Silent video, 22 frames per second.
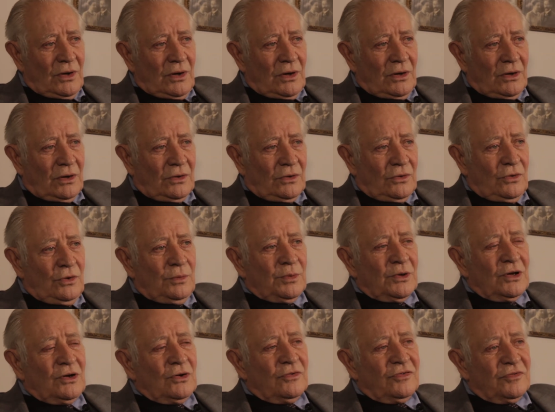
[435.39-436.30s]
äh,
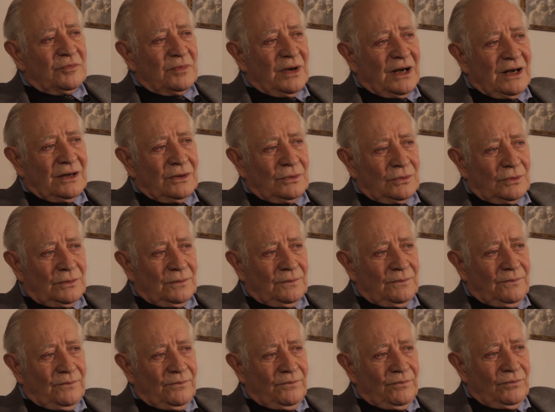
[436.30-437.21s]
über die Offenbarung.
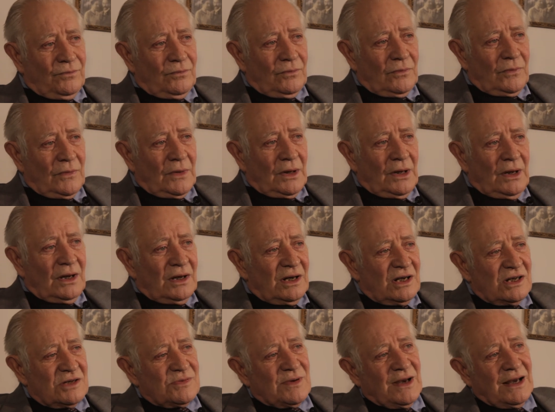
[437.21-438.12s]

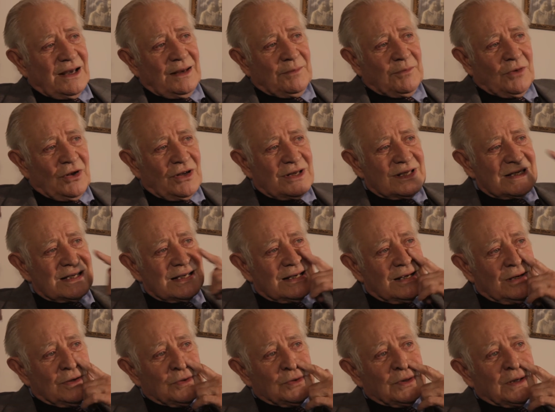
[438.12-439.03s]
Das war im 19.
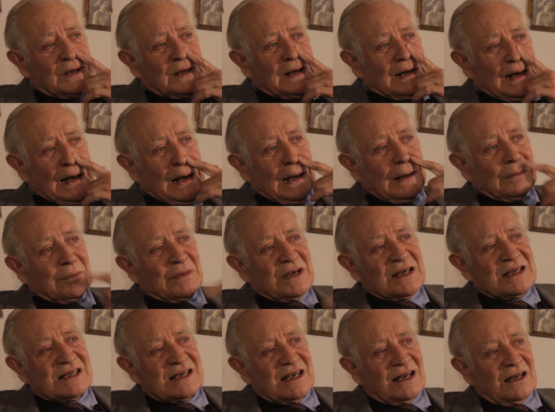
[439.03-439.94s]
Jahrhundert ein Art
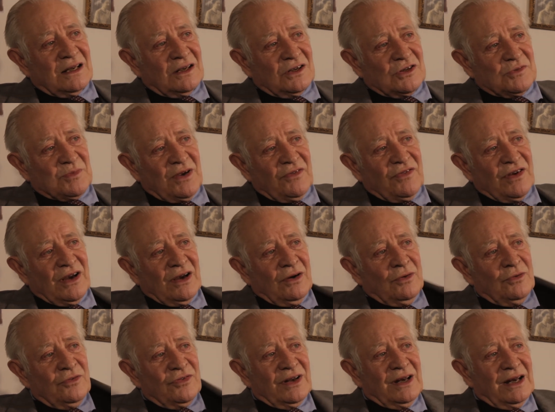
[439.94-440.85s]
Bestseller, ist mehrfach
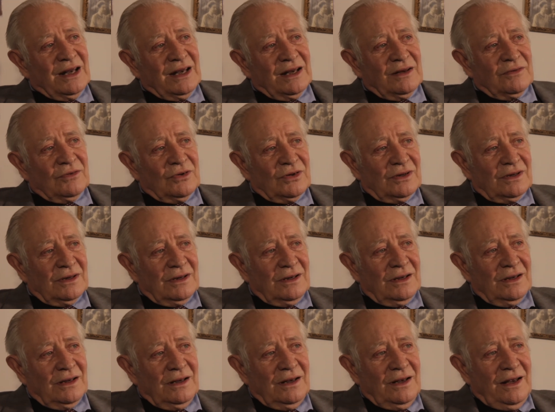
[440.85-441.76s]
aufgelegt worden.
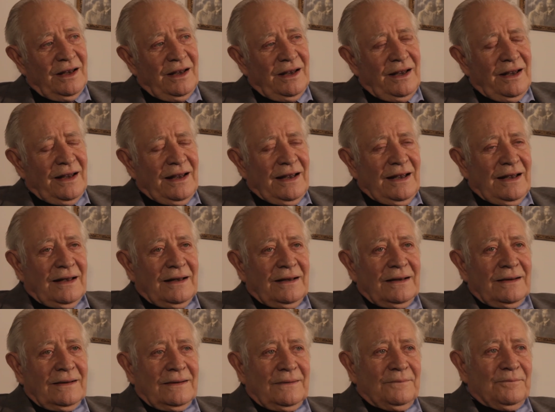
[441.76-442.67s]

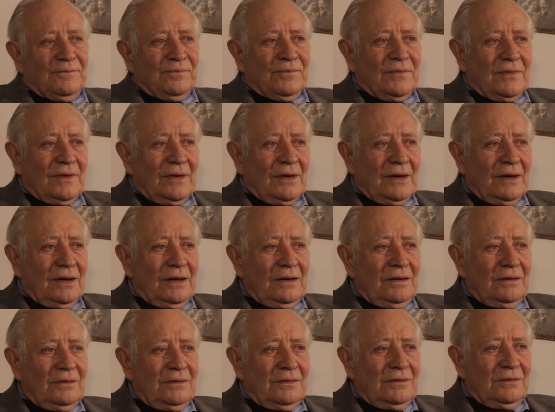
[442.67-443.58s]
Ähm,
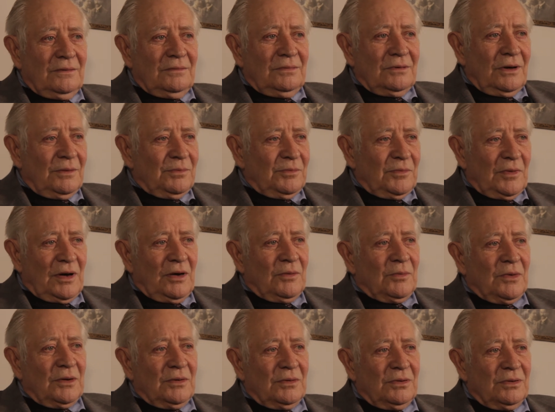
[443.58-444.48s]
ich habe ihn auch
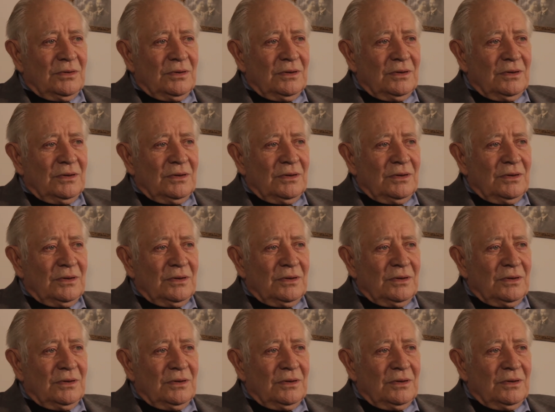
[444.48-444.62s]
mal